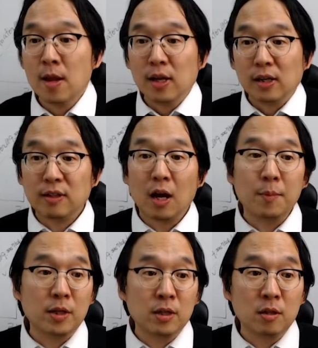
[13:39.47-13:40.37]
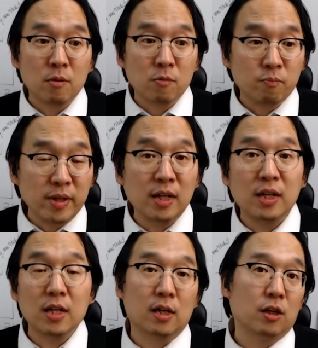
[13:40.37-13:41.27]
그 다음에는
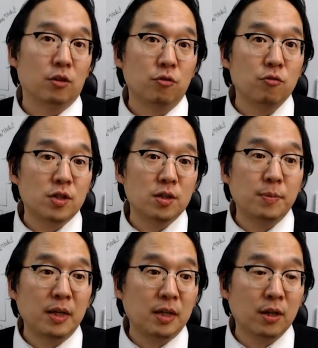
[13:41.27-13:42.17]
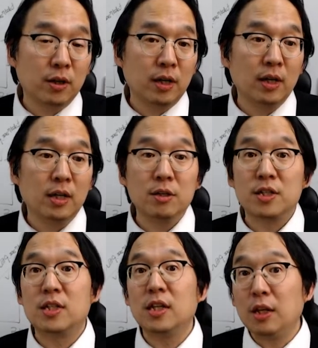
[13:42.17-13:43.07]
미디어 뉴스 미디어의 이런
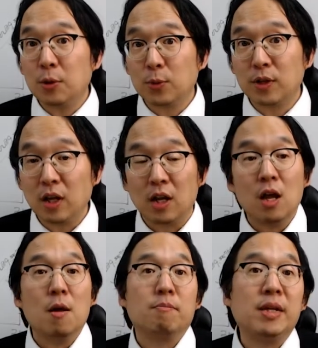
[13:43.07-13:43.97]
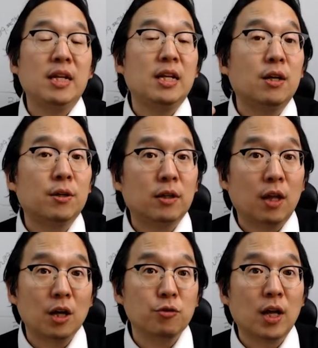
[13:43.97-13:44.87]
CEO들이 미디어를
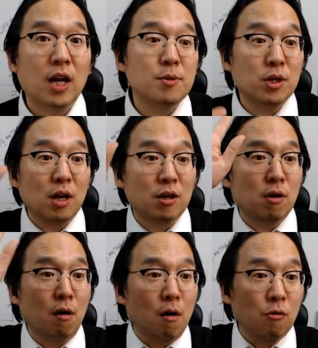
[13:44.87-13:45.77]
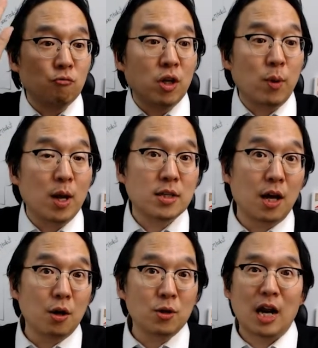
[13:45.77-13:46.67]
타가지고 텔레비전에 나와서 어 우리
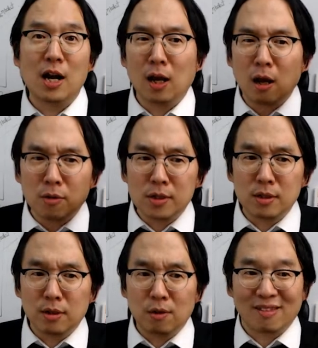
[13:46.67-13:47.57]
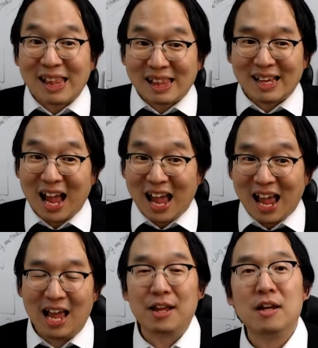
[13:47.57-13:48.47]
회사요 잘 나가고 있어요
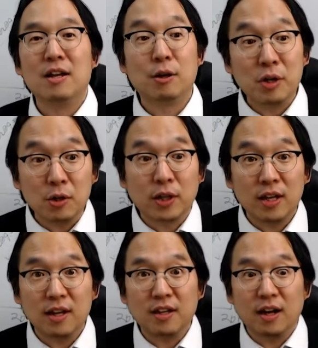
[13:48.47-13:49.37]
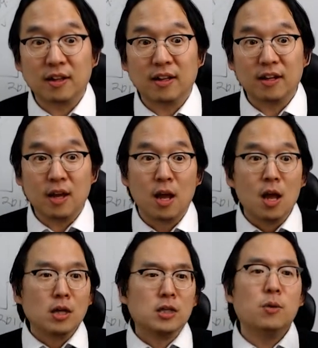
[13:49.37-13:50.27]
아 라고 이렇게 얘기할 때에
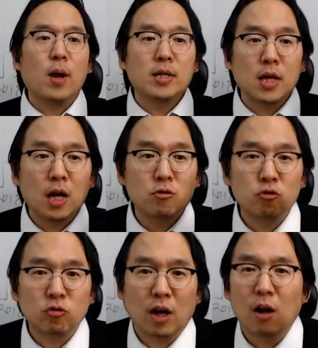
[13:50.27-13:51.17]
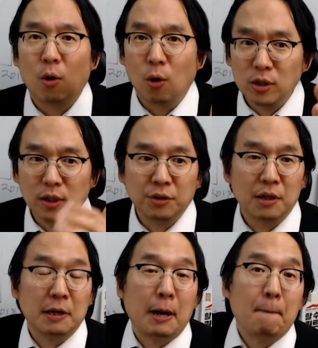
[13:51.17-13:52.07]
그 회사 주가가 어떻게
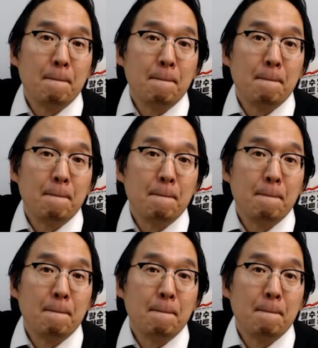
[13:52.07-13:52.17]
되는가